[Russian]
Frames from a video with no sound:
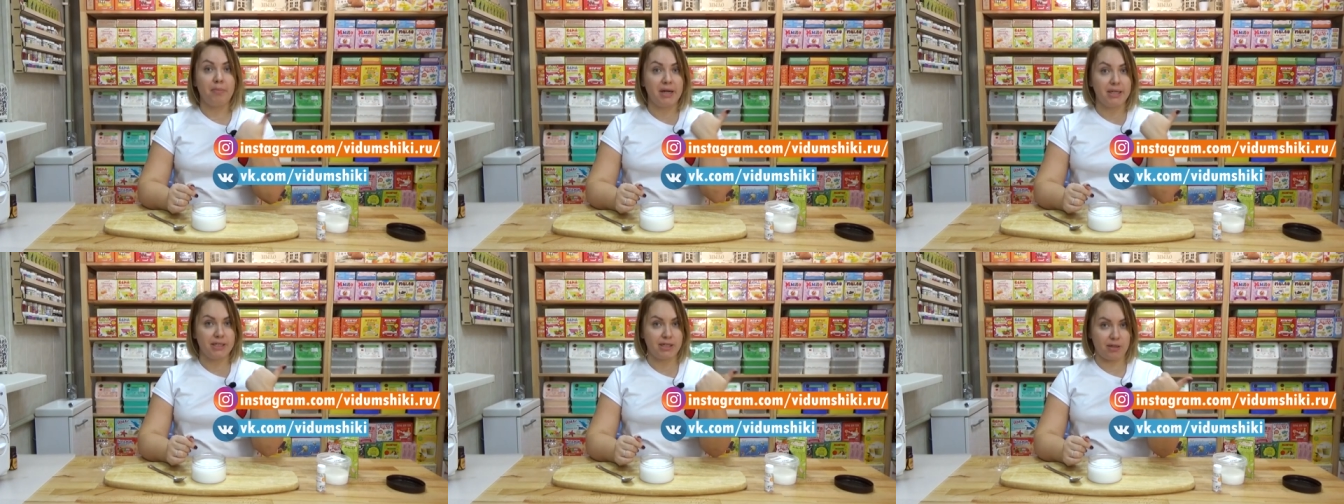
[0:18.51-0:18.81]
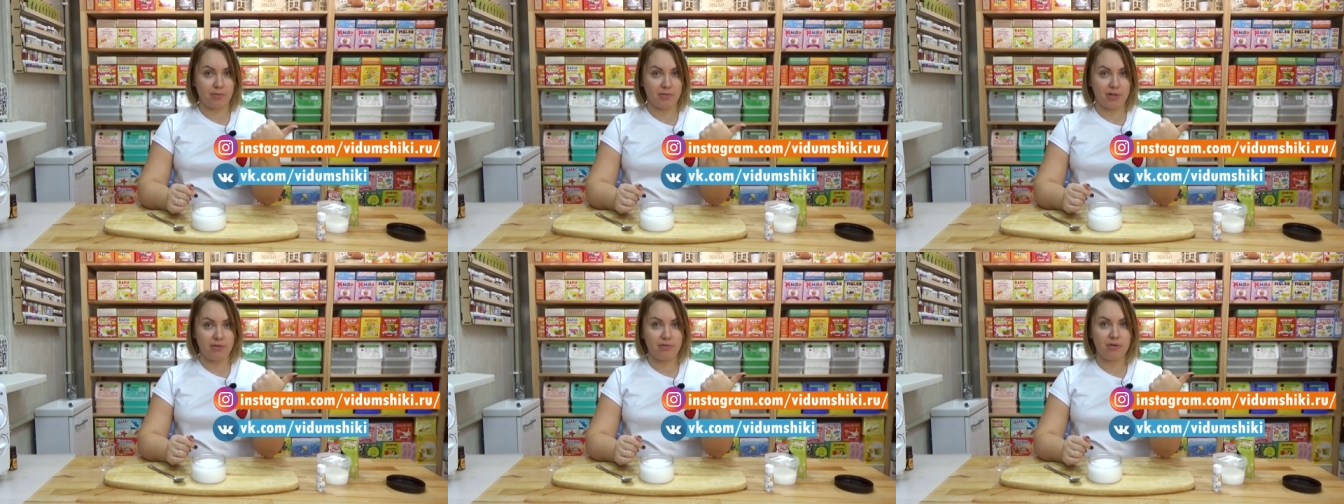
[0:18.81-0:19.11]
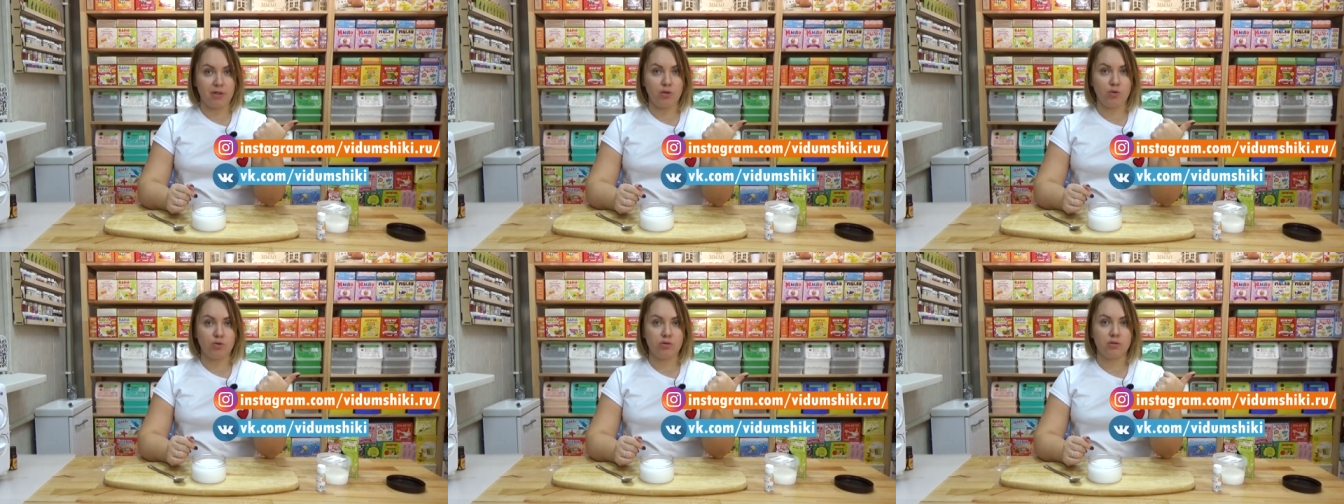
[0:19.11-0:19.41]
бальзам для
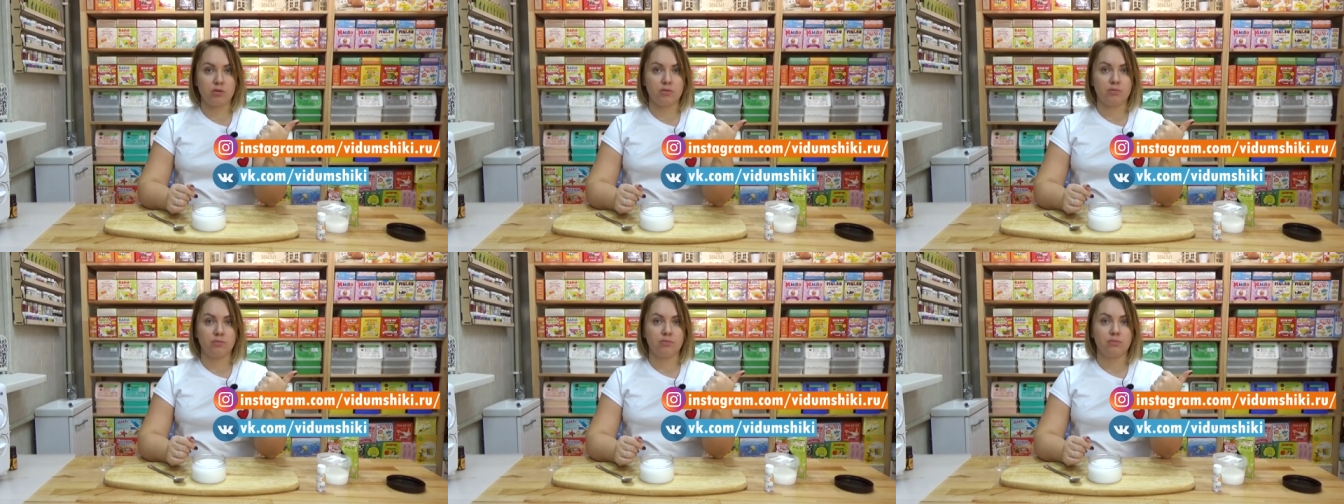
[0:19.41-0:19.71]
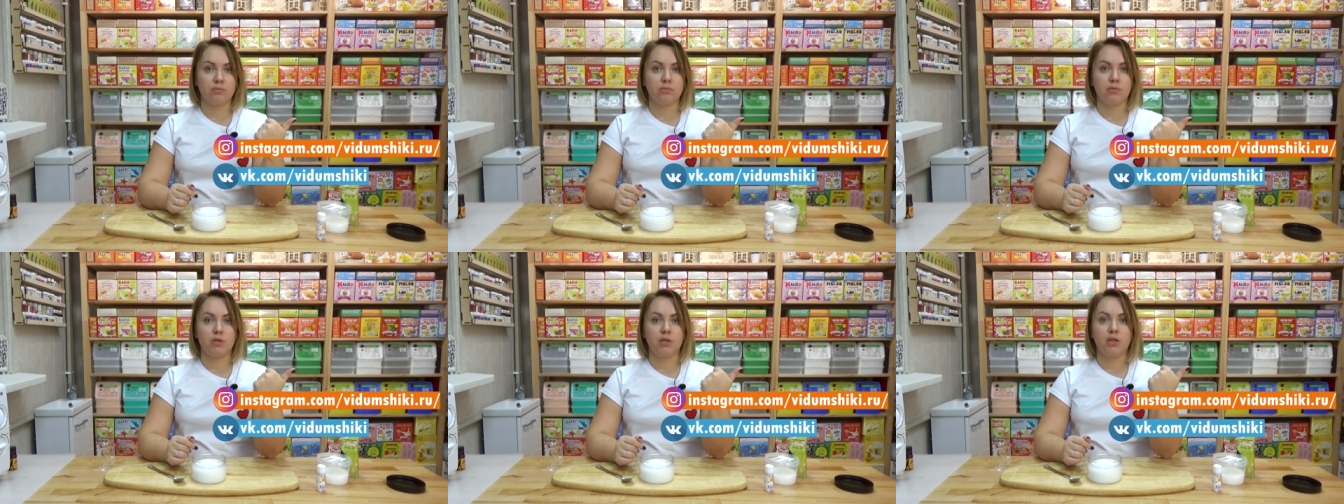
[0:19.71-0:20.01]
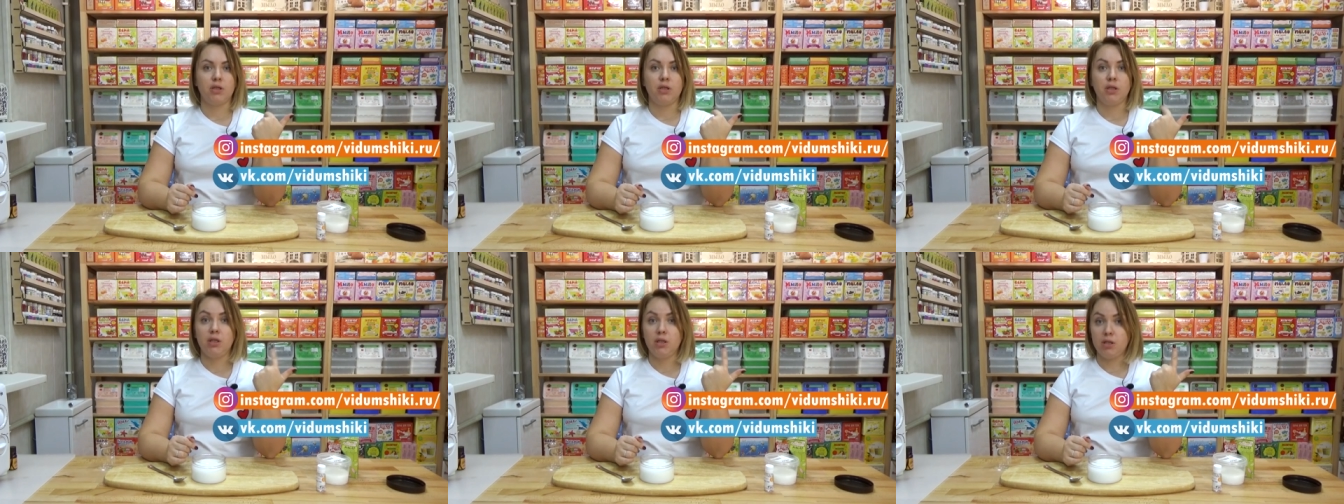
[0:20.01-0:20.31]
волос,
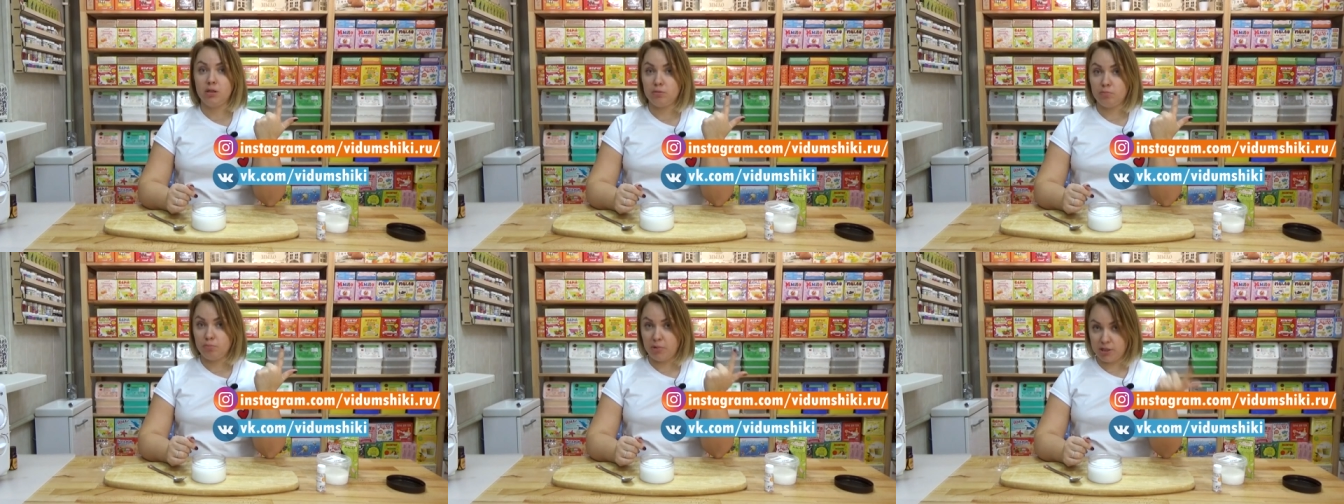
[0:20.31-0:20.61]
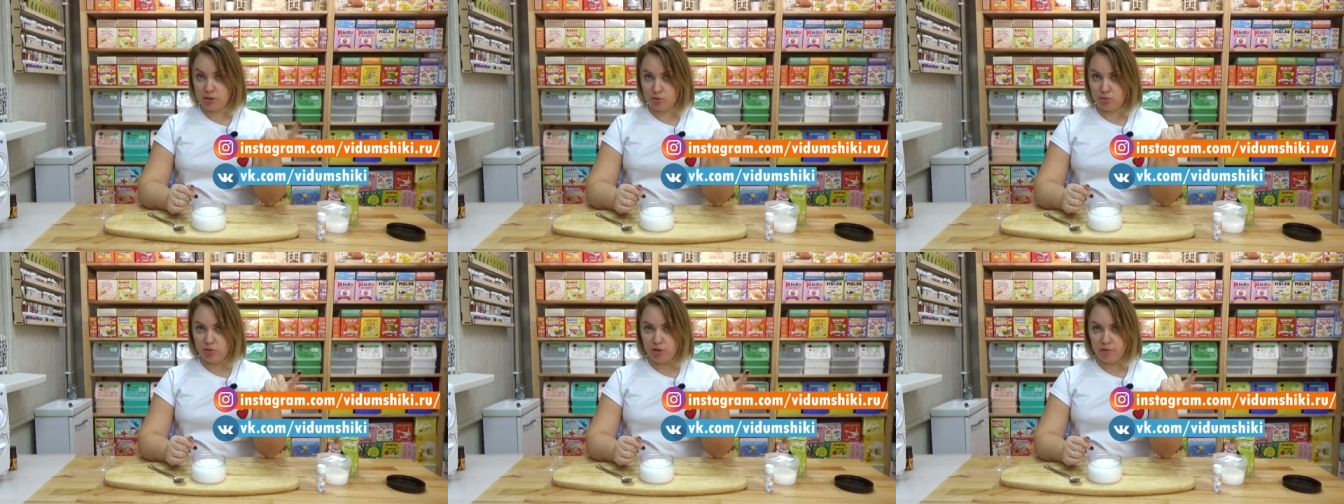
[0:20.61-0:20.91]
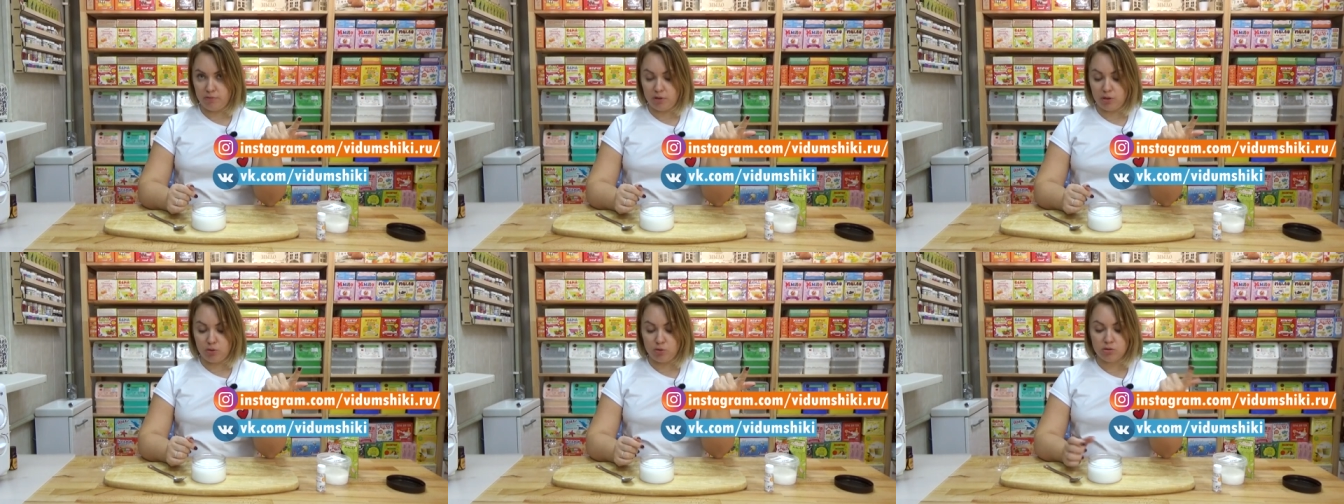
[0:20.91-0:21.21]
и маску
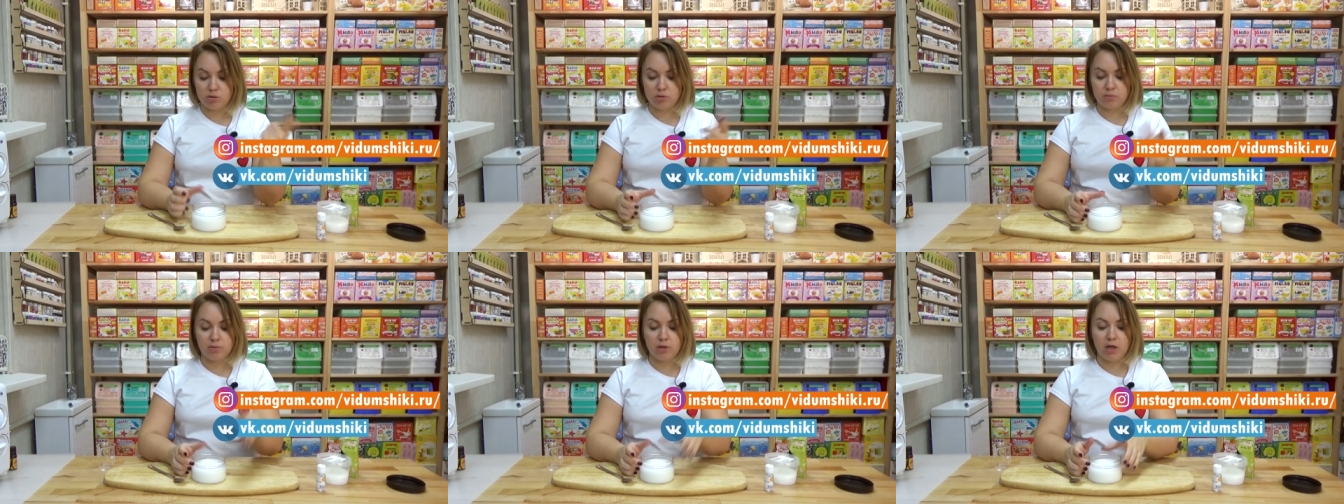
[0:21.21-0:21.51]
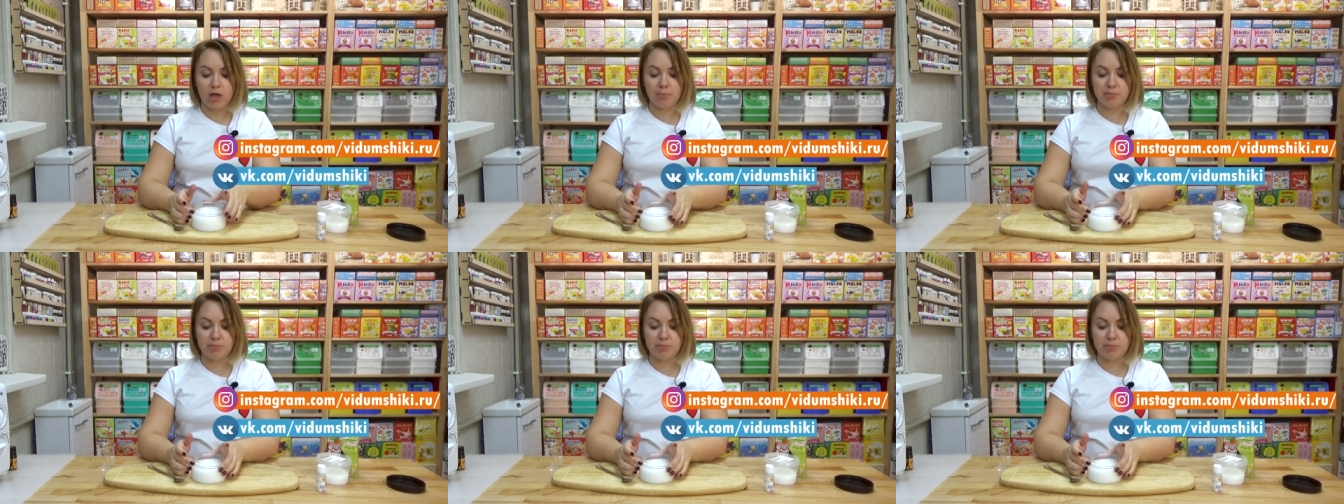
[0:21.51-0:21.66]
для волос.